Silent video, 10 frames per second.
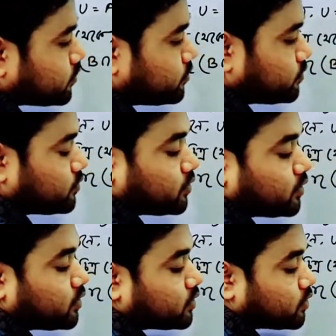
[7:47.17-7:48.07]
বসায় দাও
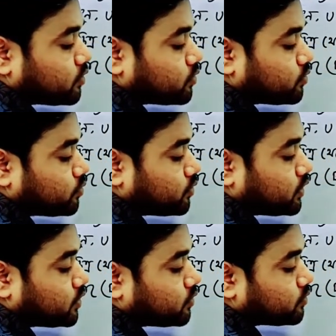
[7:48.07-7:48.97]
তাহলে টু
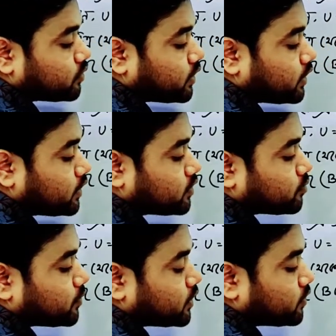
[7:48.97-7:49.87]
ইন্টু এইট
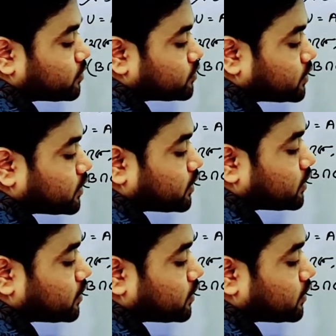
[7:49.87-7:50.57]
মানে হচ্ছে